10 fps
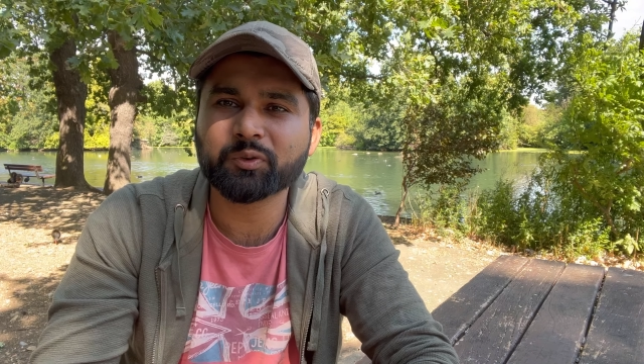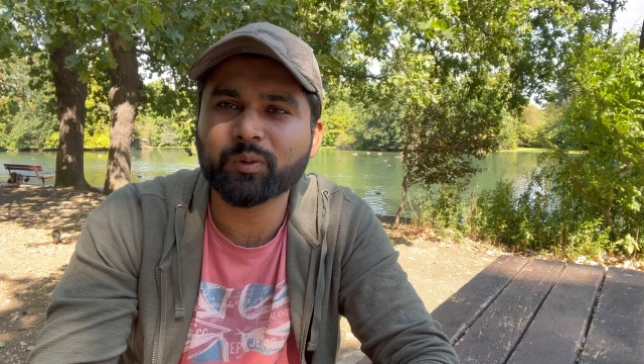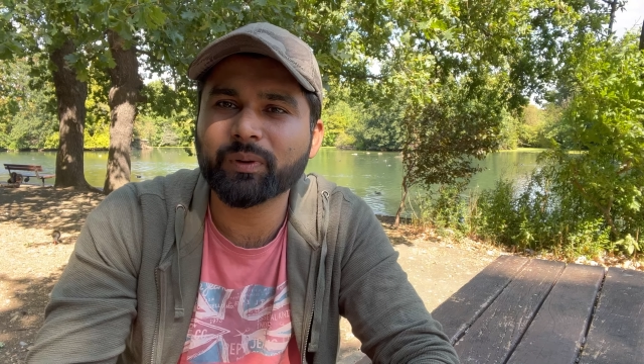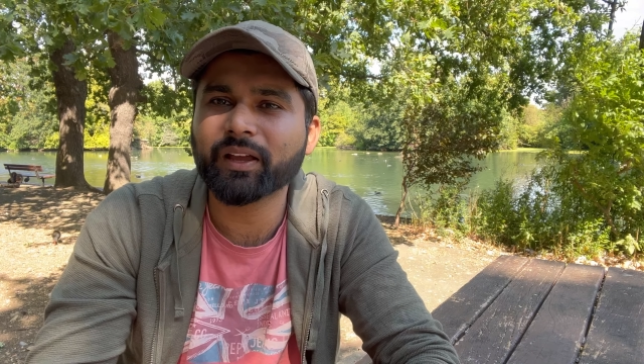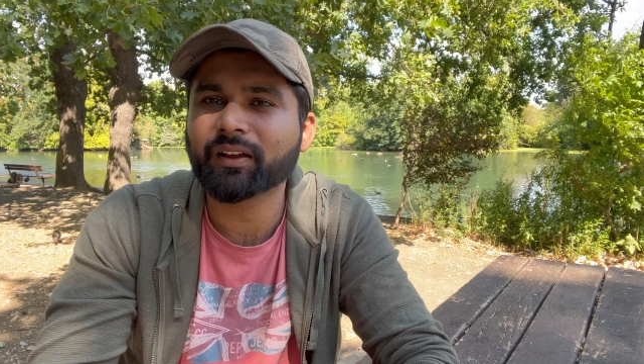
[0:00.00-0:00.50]

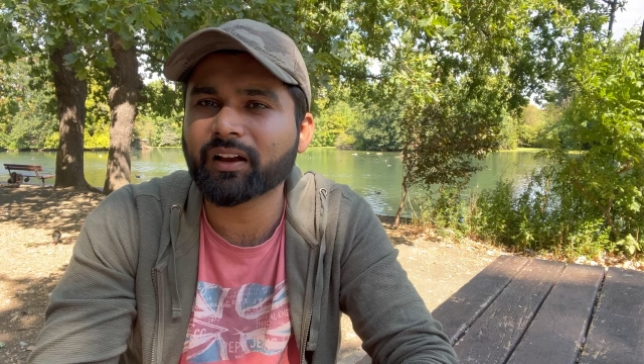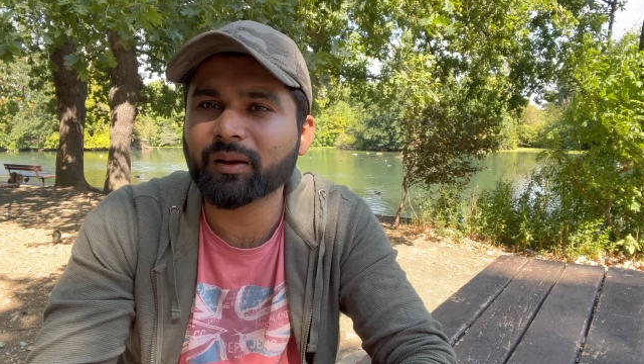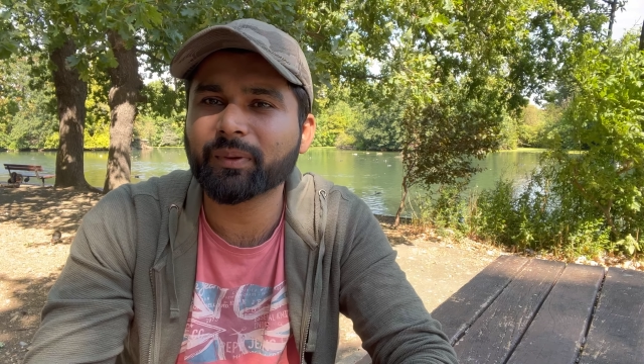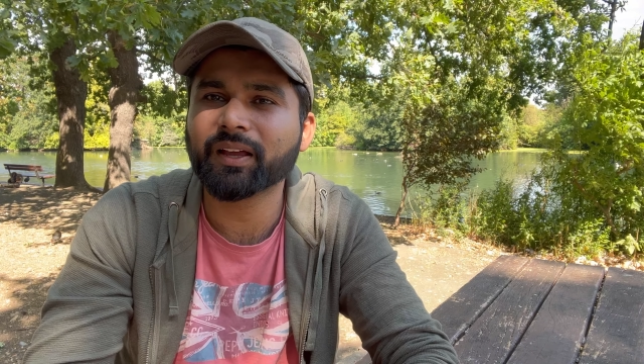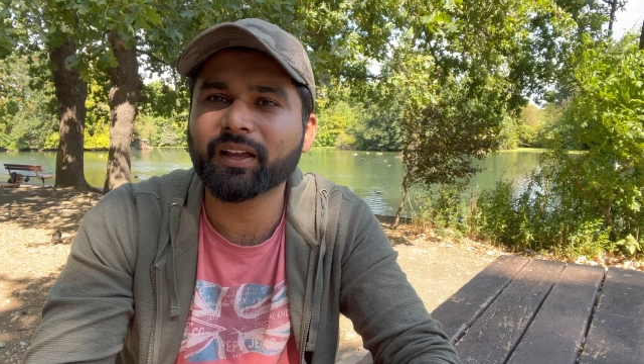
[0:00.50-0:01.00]
जॉब है
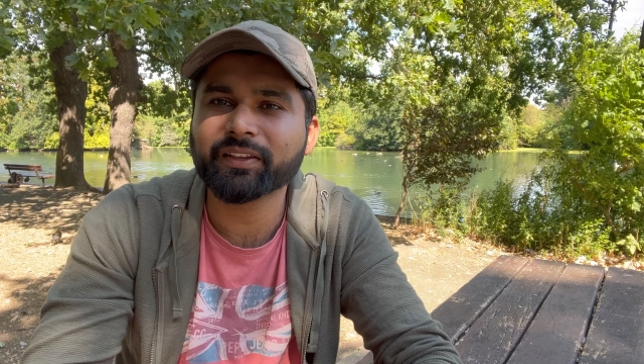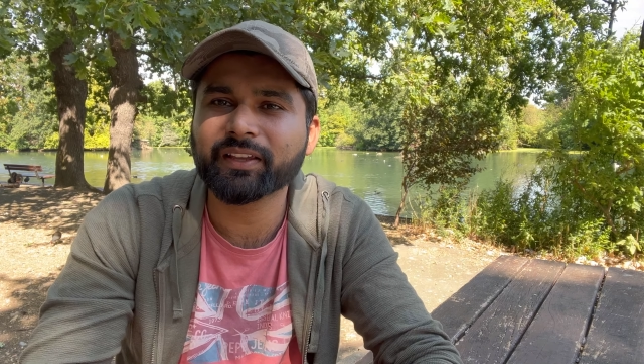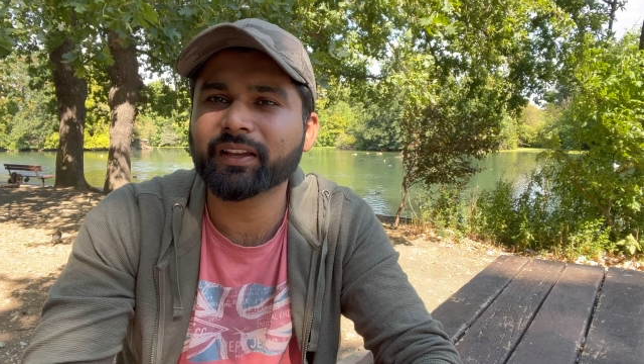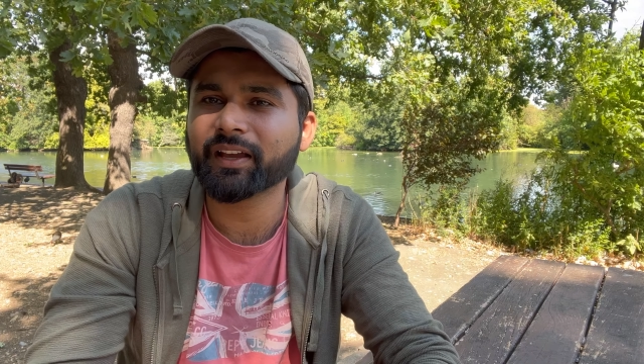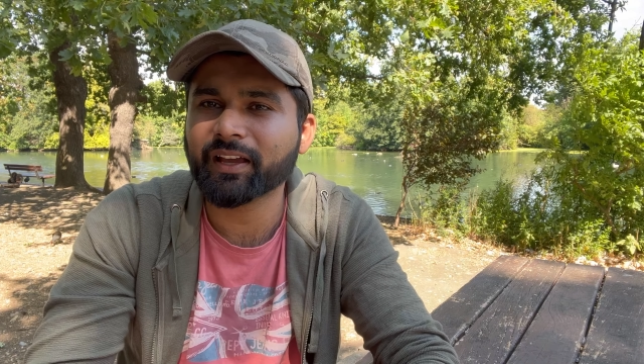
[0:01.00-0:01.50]
काम है
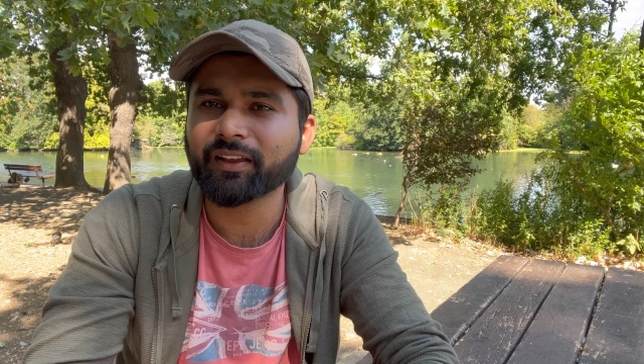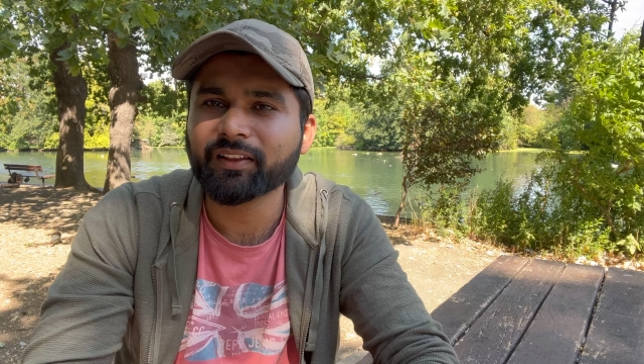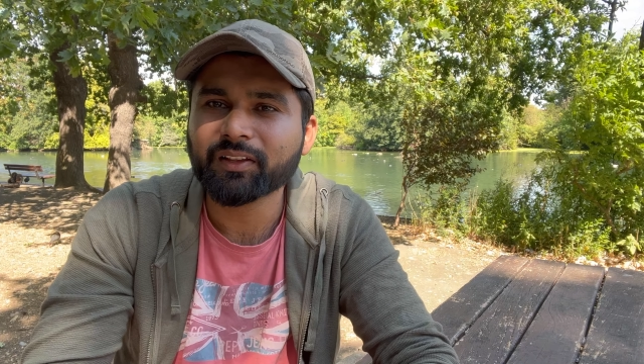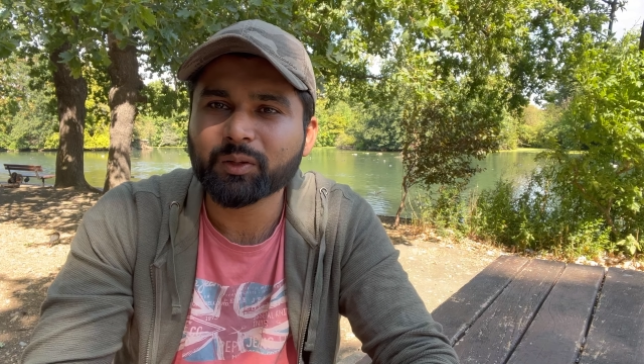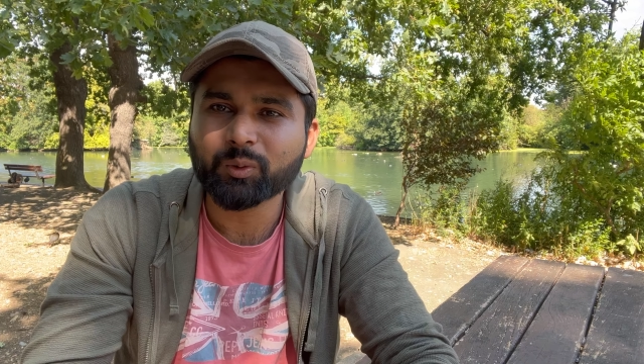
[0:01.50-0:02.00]
ये है
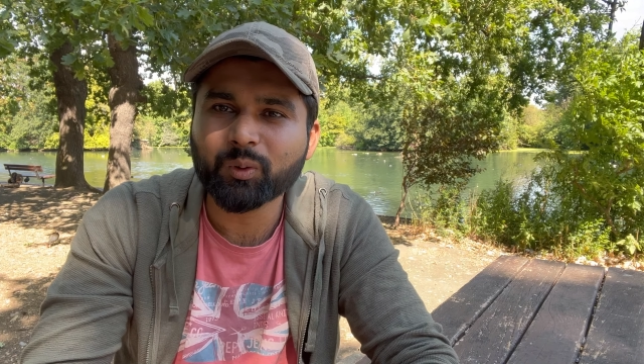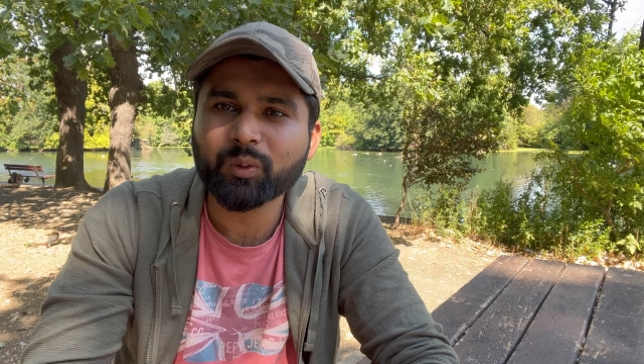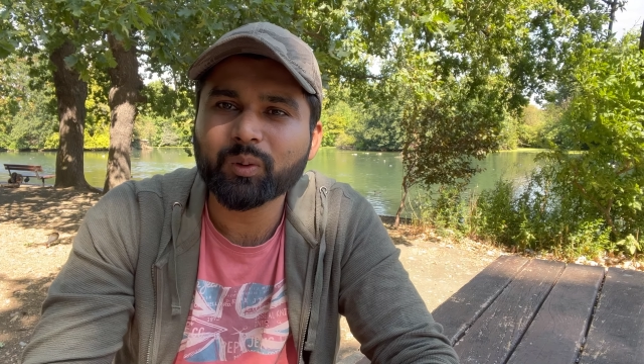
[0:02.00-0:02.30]
तो